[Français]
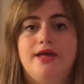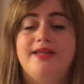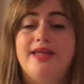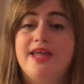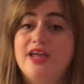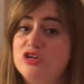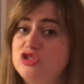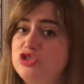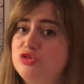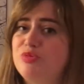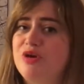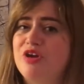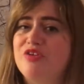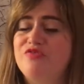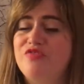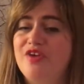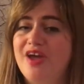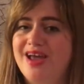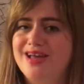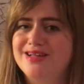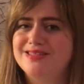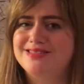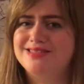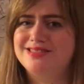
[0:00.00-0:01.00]
Et d'ailleurs, je
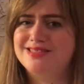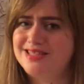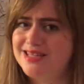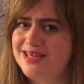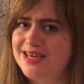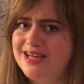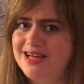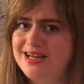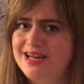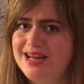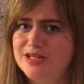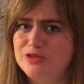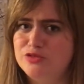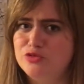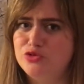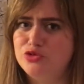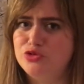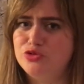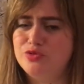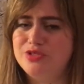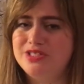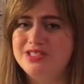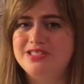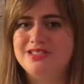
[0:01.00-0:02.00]
préfère être très clair tout de
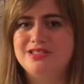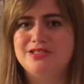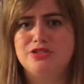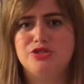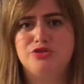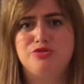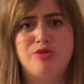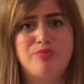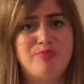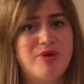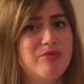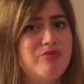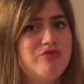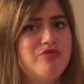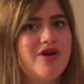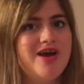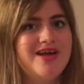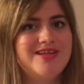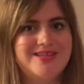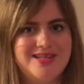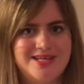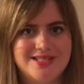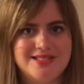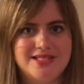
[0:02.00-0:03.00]
suite, je vais pas
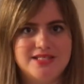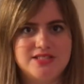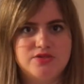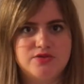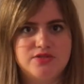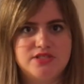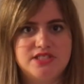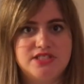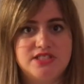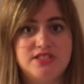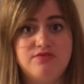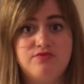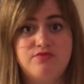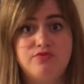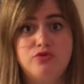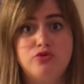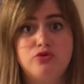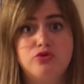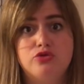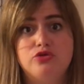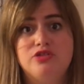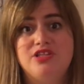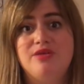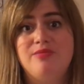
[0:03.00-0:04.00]
pouvoir être très exhaustive vu
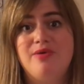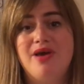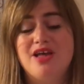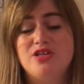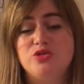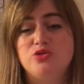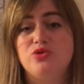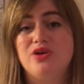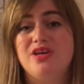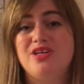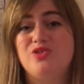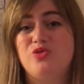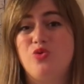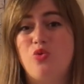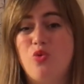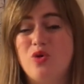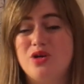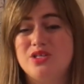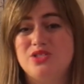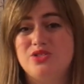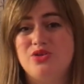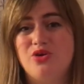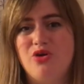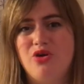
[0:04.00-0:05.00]
que le débat a duré
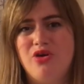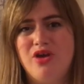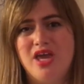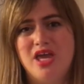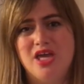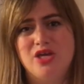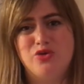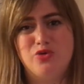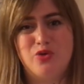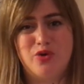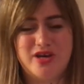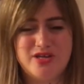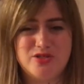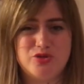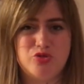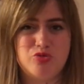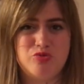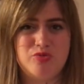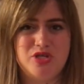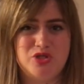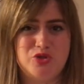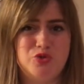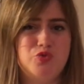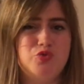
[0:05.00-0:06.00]
3 heures et que
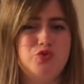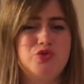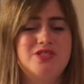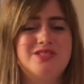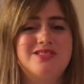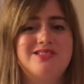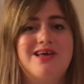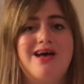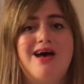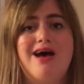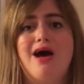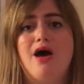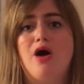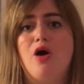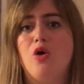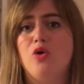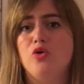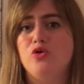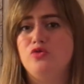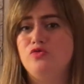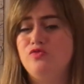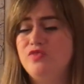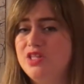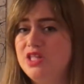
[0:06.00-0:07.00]
résumer tout ça
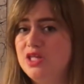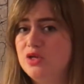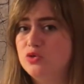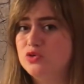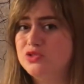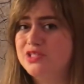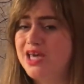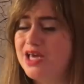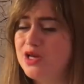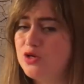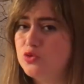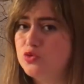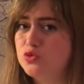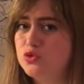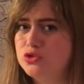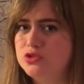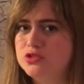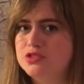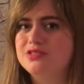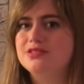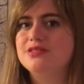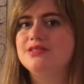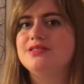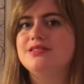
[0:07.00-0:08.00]
en une vidéo très
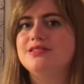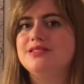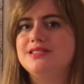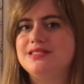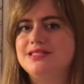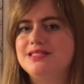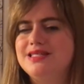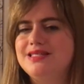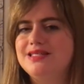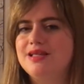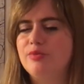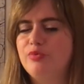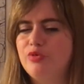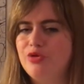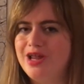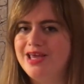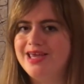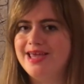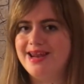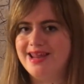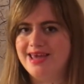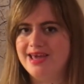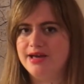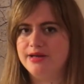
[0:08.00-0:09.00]
courte, c'est un peu
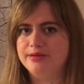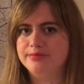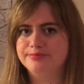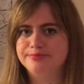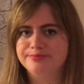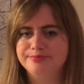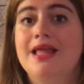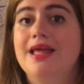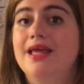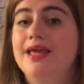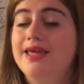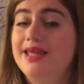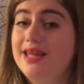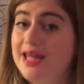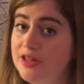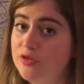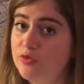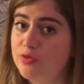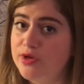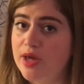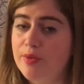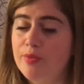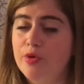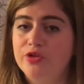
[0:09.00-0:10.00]
la galère. Il a
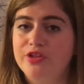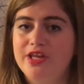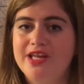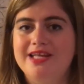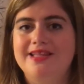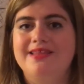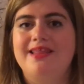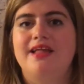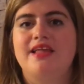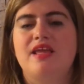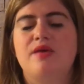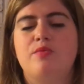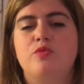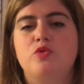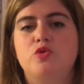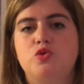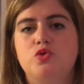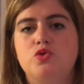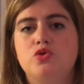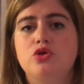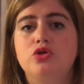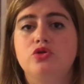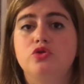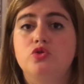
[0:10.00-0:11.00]
donc abordé les dernières
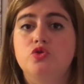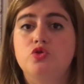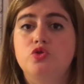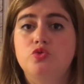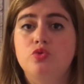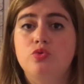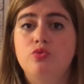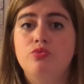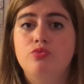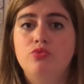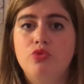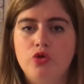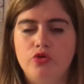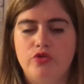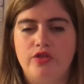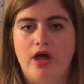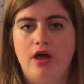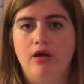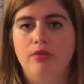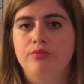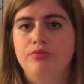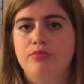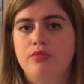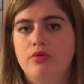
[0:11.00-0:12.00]
mesures de son mandat.